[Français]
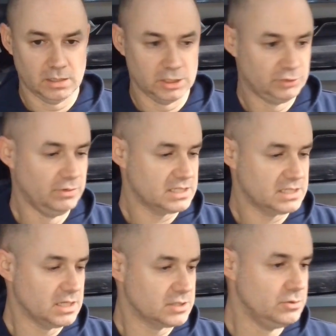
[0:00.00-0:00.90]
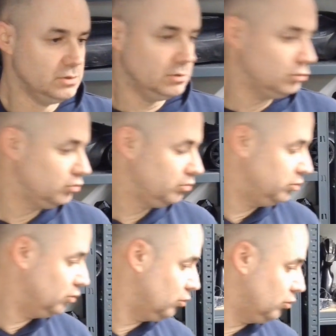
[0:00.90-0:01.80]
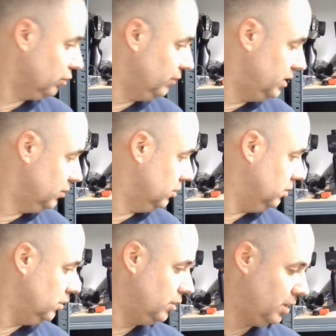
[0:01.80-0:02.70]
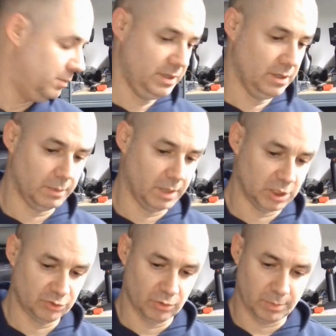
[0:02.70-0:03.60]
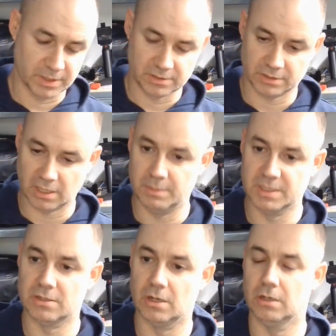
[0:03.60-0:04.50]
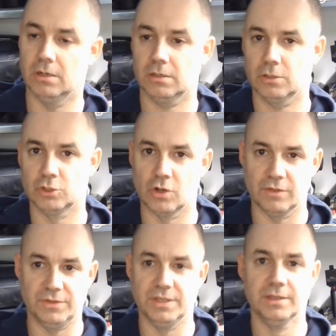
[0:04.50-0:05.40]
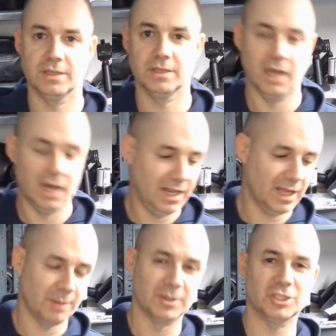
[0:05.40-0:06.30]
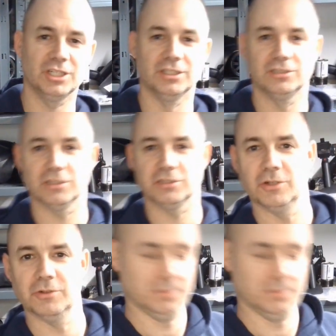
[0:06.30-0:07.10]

Je vous laisse là-dessus. Courte vidéo. Et puis, euh, bah, je vous représenterai la bestiole quand j'aurai fini. Allez, à la prochaine. Ciao, ciao.